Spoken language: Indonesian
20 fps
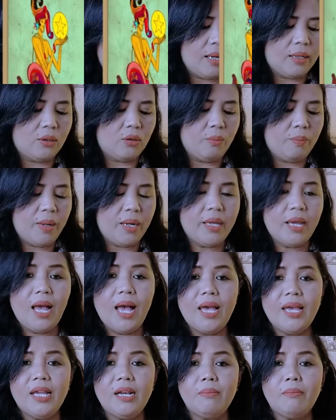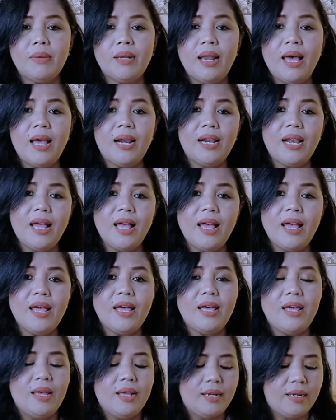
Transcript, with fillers: kartu paling akhir menara